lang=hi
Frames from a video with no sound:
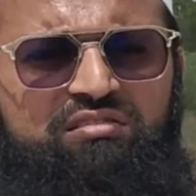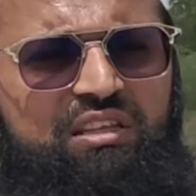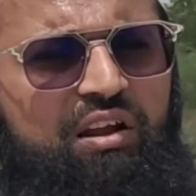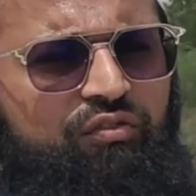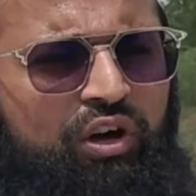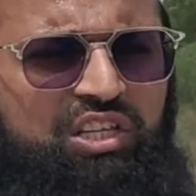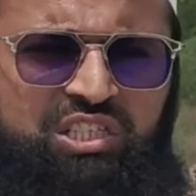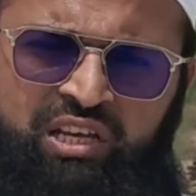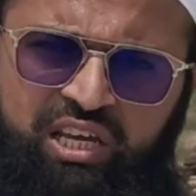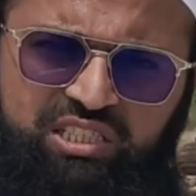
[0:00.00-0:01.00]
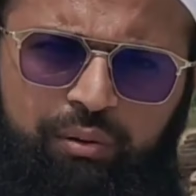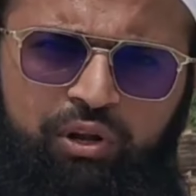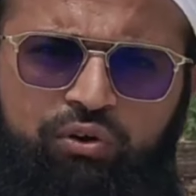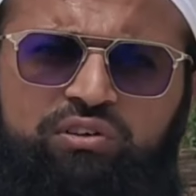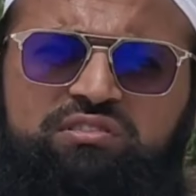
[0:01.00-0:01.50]
इस तरफ और एक
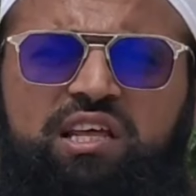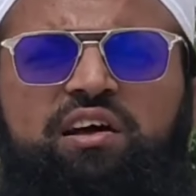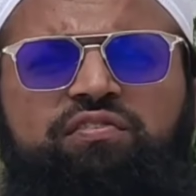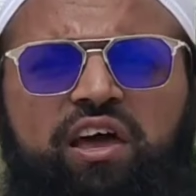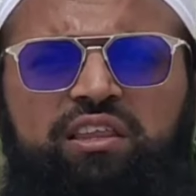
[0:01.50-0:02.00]
जबड़े को इस तरफ